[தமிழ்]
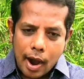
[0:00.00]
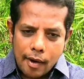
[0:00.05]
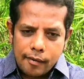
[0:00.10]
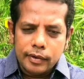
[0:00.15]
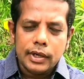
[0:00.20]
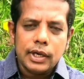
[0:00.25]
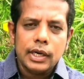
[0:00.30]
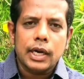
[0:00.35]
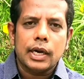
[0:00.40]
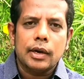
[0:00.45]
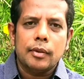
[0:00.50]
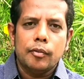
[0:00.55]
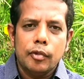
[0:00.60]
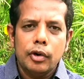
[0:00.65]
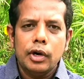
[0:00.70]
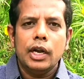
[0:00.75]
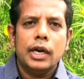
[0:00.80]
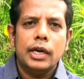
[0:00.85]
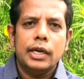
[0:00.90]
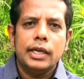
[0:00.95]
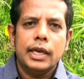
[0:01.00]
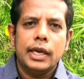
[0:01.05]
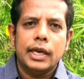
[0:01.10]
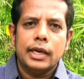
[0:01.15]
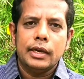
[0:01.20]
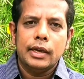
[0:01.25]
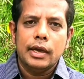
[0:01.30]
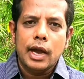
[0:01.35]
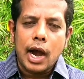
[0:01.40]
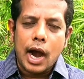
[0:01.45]
அவங்க முன்னாடியே
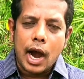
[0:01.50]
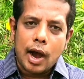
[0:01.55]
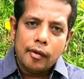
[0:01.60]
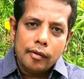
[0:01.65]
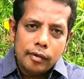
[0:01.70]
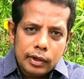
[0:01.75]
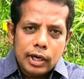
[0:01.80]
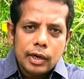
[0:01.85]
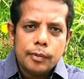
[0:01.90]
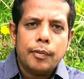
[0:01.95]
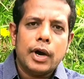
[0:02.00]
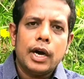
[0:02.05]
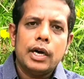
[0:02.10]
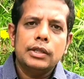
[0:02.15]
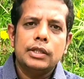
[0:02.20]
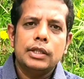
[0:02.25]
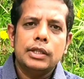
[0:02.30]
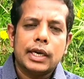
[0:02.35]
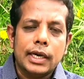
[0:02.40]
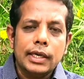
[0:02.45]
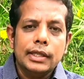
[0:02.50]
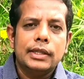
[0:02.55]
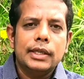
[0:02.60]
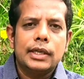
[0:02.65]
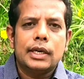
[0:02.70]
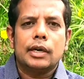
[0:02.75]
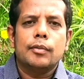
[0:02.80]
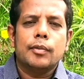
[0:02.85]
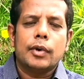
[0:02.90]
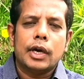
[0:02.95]
அவங்க பார்த்து
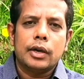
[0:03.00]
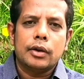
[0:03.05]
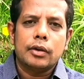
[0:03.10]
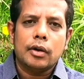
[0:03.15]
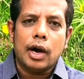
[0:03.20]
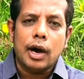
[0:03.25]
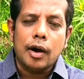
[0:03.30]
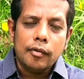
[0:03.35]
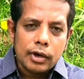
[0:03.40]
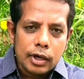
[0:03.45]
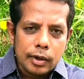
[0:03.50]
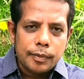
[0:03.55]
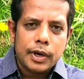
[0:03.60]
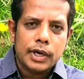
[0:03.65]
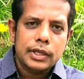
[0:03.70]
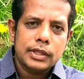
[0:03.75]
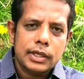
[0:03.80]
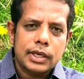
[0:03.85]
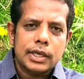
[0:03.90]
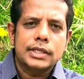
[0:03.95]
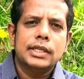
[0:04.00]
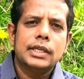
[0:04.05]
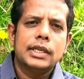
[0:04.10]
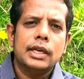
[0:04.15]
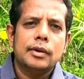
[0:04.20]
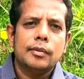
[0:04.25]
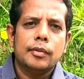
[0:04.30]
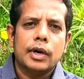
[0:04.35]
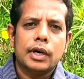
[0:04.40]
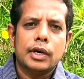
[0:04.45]
கைத்தட்டுற மாதிரியும் அவங்க பார்த்து
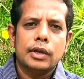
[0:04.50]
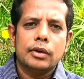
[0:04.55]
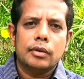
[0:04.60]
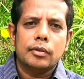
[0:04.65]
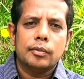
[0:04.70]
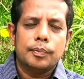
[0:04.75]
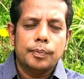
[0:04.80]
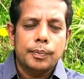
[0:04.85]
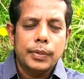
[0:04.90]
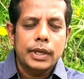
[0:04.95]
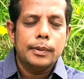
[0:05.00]
ரசிக்கிற மாதிரியும்